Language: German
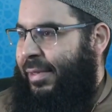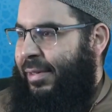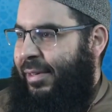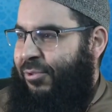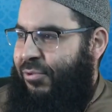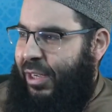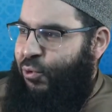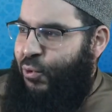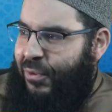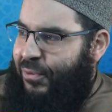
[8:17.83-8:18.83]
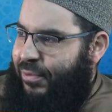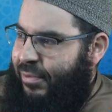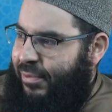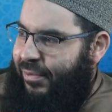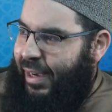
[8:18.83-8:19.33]
Ja, also sein Ruf
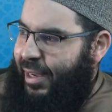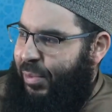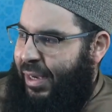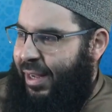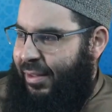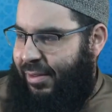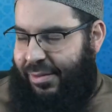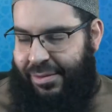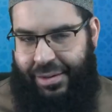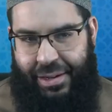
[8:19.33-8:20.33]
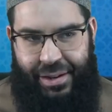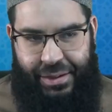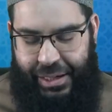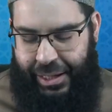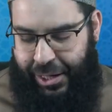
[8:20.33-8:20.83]
war ja bekannt,
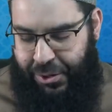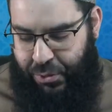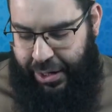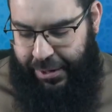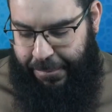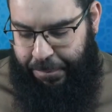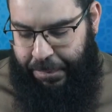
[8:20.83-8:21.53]
radiallahu an.